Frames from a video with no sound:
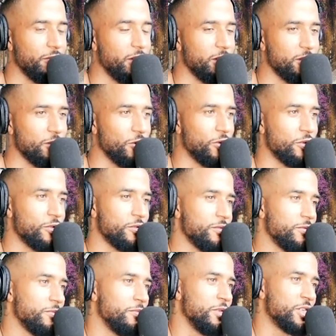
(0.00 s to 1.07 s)
weil ich auch
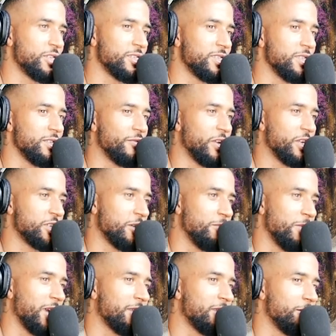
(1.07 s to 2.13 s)
mich das nicht, weil ich
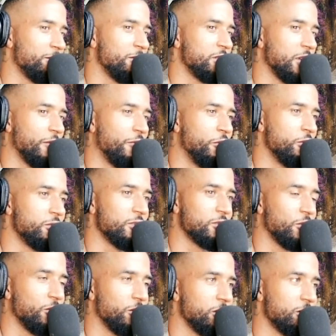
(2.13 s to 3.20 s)
gemerkt habe, mich erfüllt
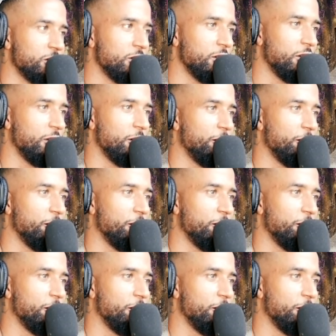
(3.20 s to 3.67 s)
es auch nicht.